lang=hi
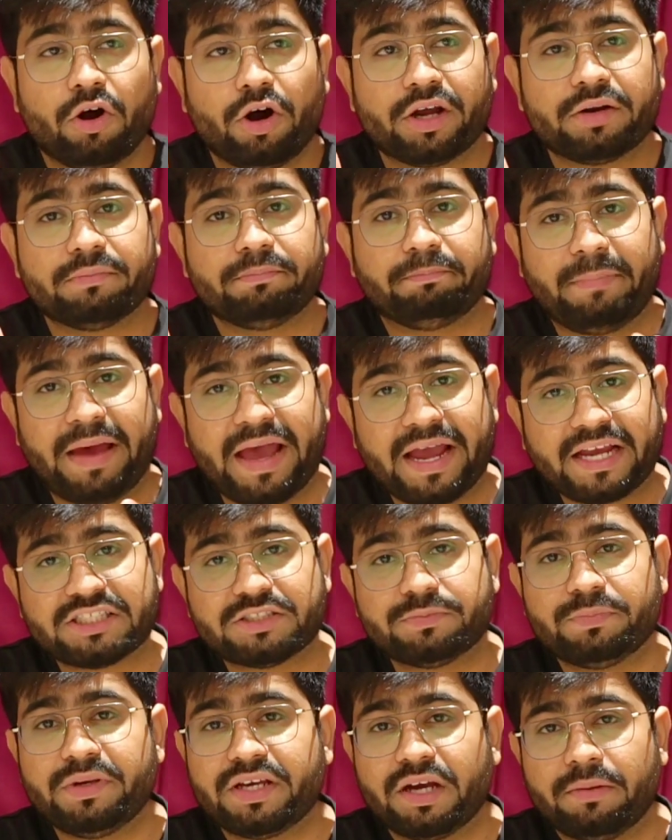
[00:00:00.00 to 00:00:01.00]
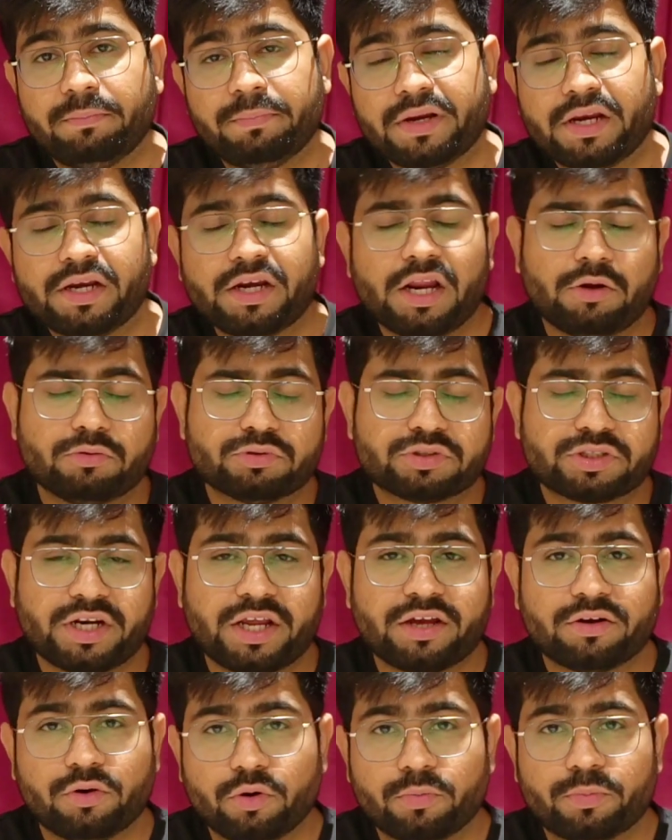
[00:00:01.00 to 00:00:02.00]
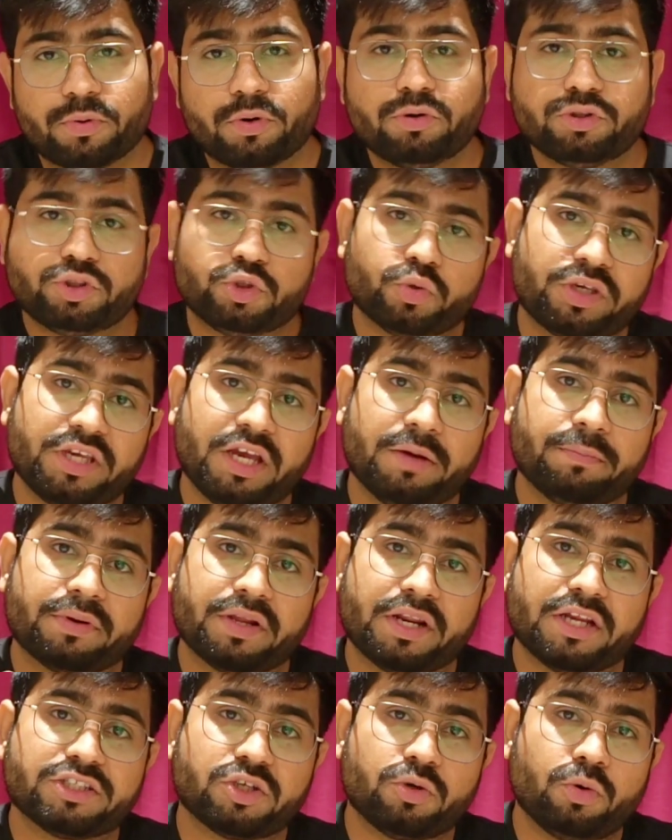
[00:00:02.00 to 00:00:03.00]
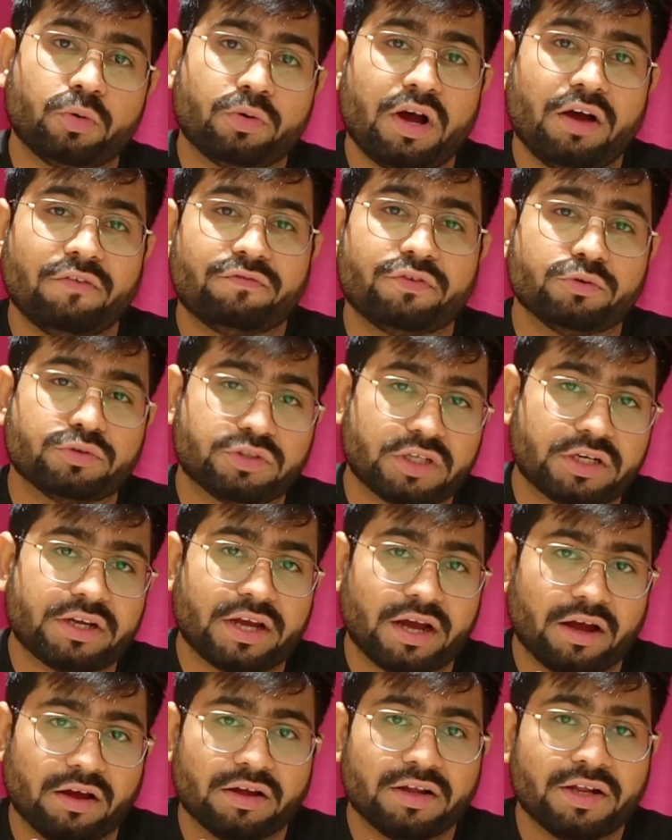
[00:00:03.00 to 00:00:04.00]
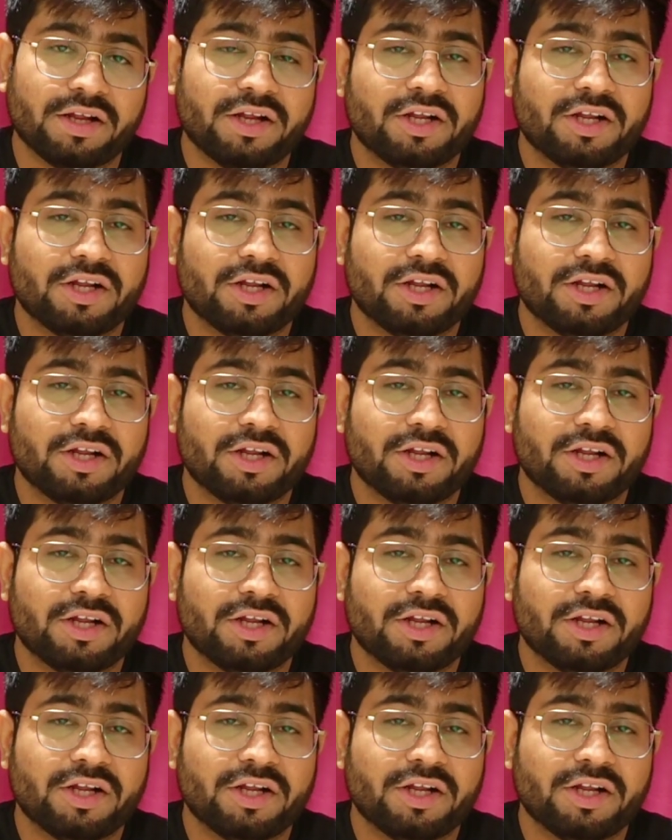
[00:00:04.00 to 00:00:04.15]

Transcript: और मैक्स भी कंपनी ने अनाउंस करा है गोप्रो जो कि अपग्रेशन होगा फ्यूज़न का